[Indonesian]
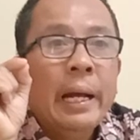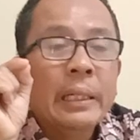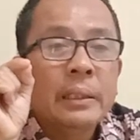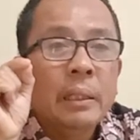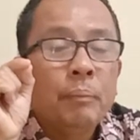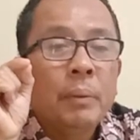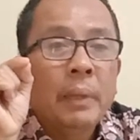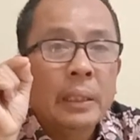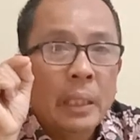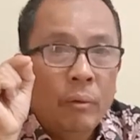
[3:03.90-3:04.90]
hasil
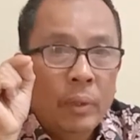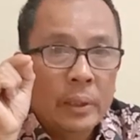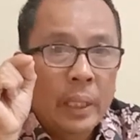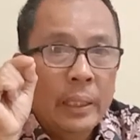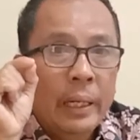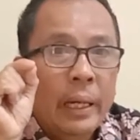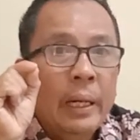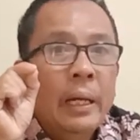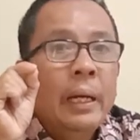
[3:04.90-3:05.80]
pemantauan saya,